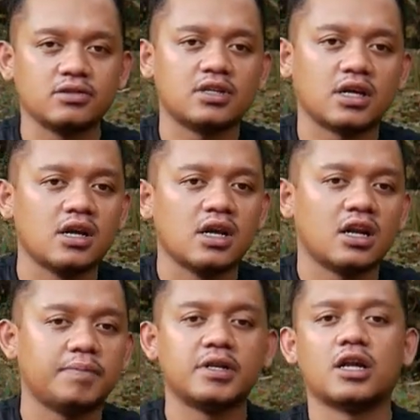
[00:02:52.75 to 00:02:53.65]
sudah
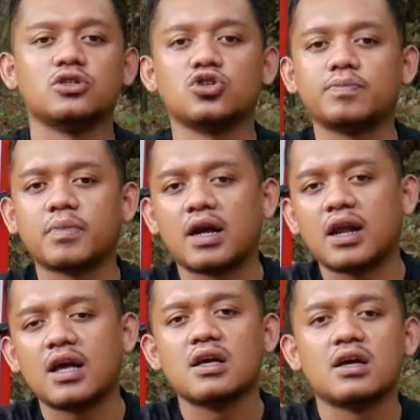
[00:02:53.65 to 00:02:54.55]
lebih dari cukup
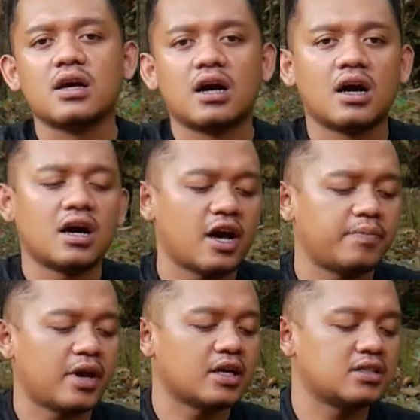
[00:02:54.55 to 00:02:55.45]
karena uh, eh,
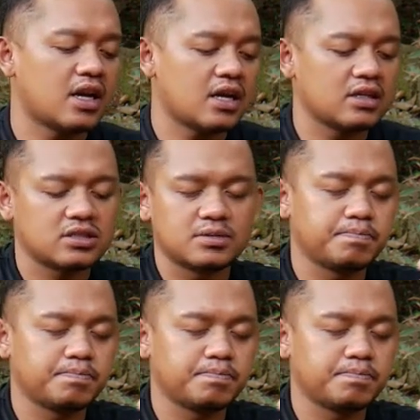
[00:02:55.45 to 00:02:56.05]
FPS-nya